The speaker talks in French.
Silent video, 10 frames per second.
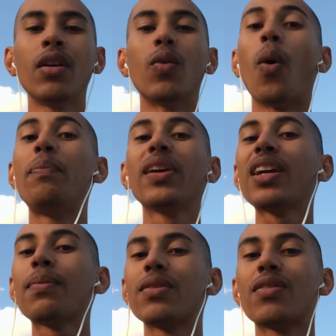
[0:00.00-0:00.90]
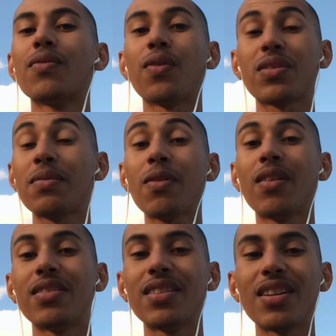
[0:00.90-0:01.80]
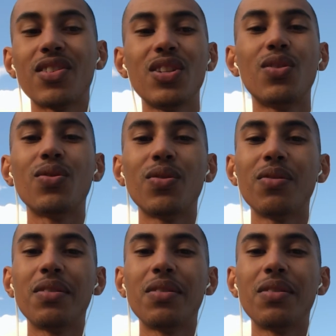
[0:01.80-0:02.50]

empirique parce que forcément, hein, il s'agit de,